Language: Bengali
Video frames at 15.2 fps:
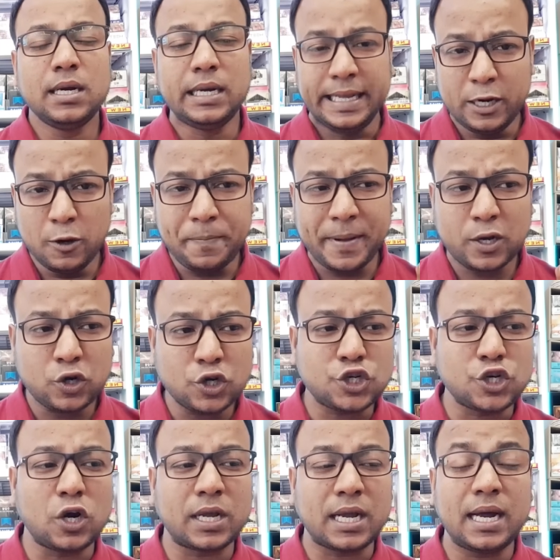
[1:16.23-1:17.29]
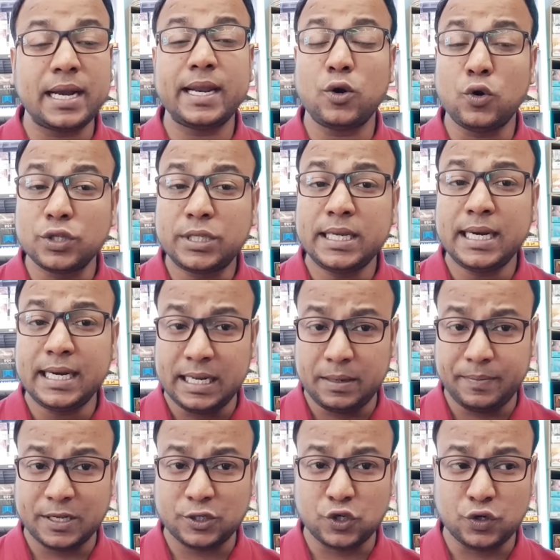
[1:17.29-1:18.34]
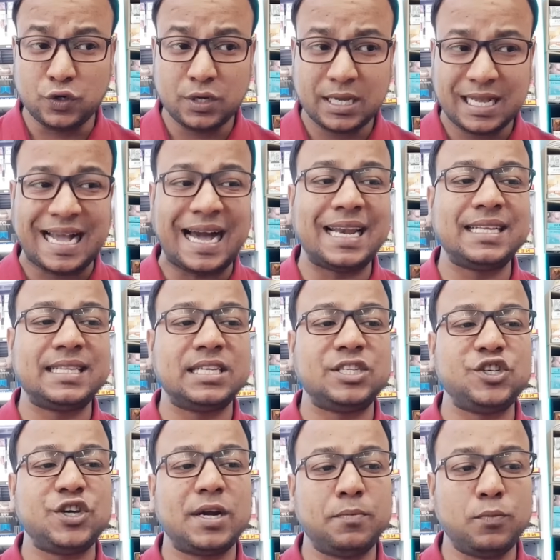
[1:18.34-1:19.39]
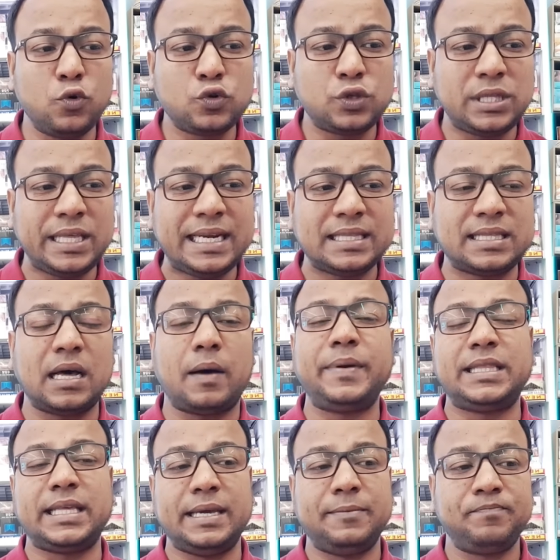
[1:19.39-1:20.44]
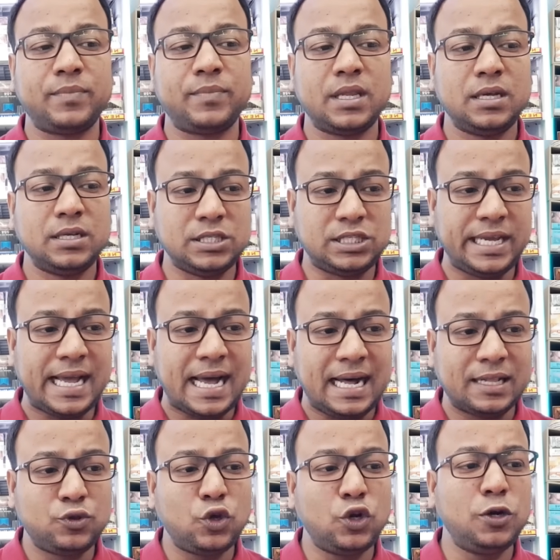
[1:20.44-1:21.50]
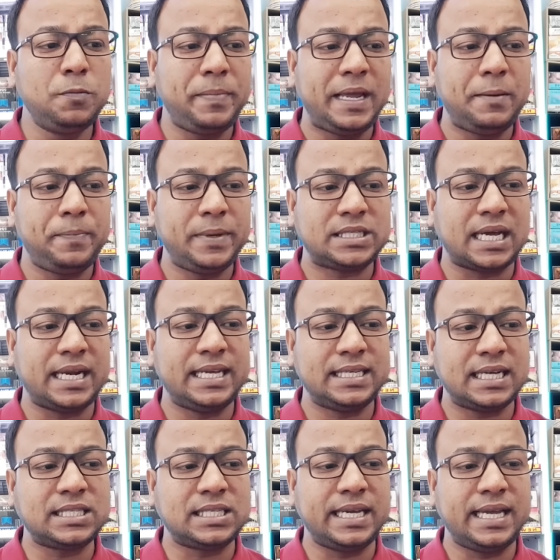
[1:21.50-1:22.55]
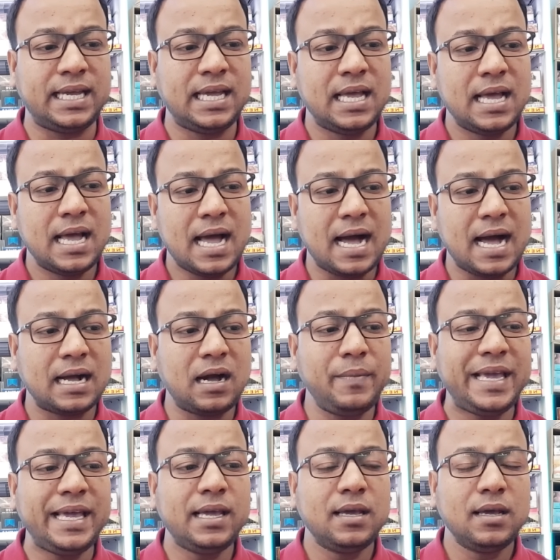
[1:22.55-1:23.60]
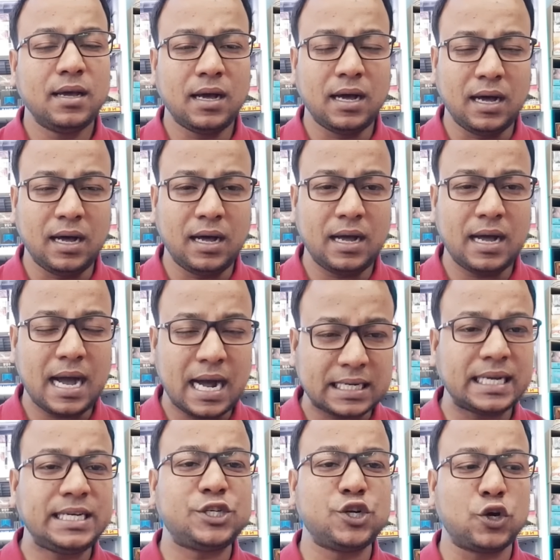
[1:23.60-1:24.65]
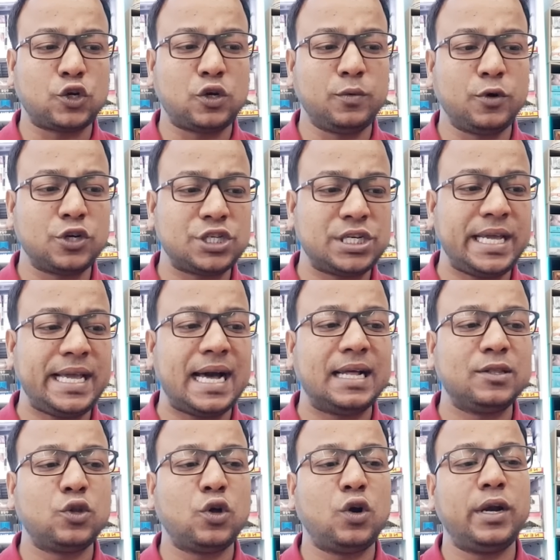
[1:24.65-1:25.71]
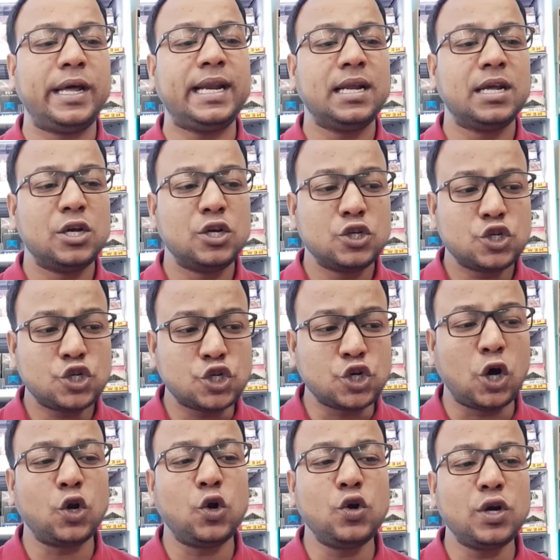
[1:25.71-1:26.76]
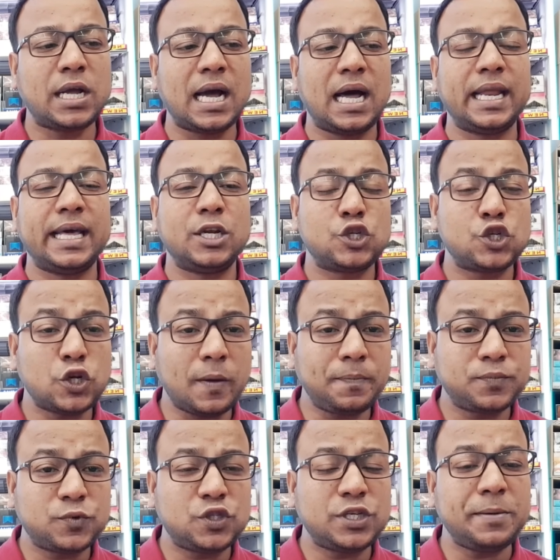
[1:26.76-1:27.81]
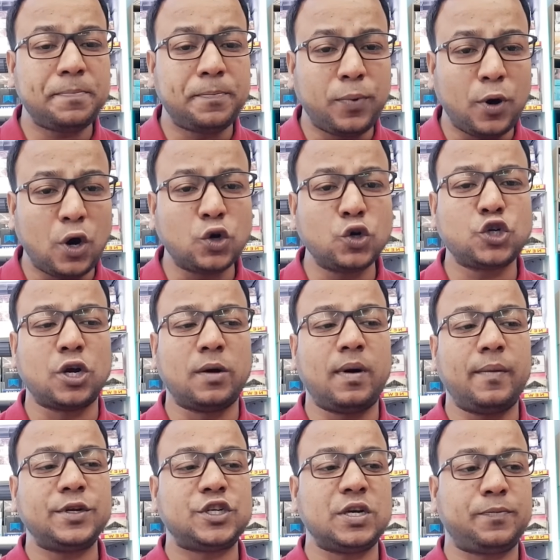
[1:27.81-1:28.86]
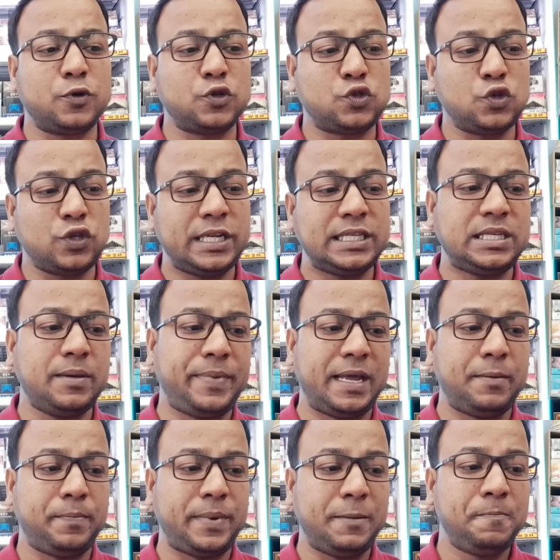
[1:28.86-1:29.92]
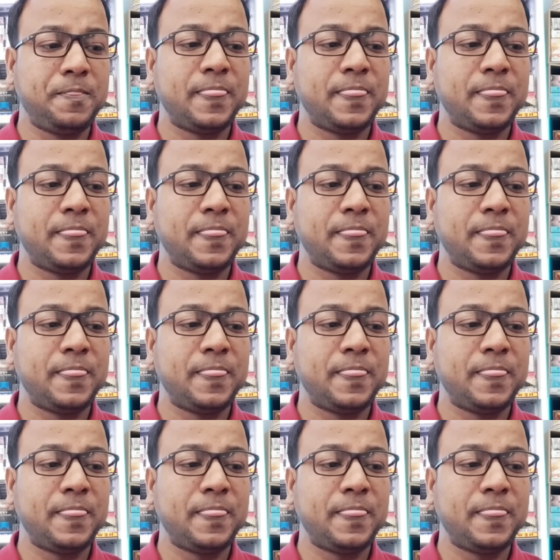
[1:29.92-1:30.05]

নিরপেক্ষ সরকারের অধীনে নির্বাচন খালেদা জিয়ার মুক্তির দাবিতে যে আন্দোলন বিএনপি চালিয়ে যাচ্ছে আগামী আটাইশে অক্টোবর সেই আন্দোলনের স্মরণকালের সবচেয়ে বড় সমাবেশের প্রস্তুতি নিচ্ছে বিএনপি